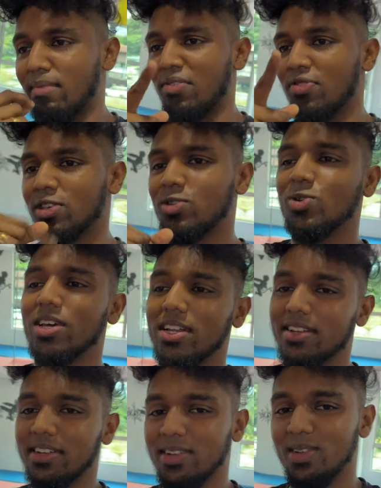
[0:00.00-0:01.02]
மை ஃபர்ஸ்ட்
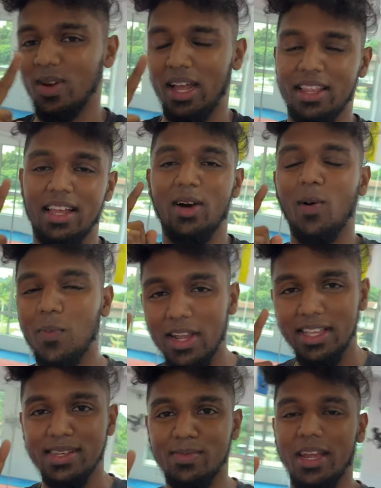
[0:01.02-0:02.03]
ஸ்டூடெண்ட் அந்த
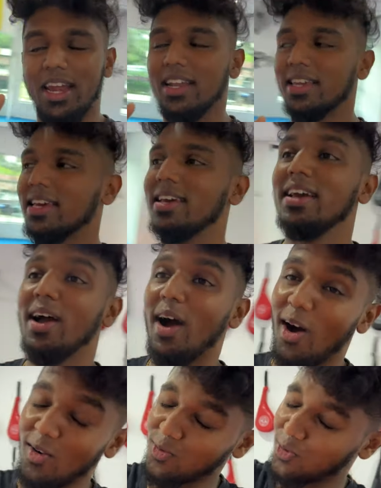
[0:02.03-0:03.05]
ஓப்பனிங் செமனி அன்னைக்கு
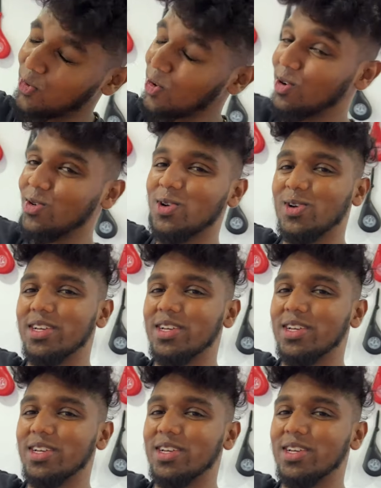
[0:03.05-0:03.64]
அவ்வளோ கூட்டம்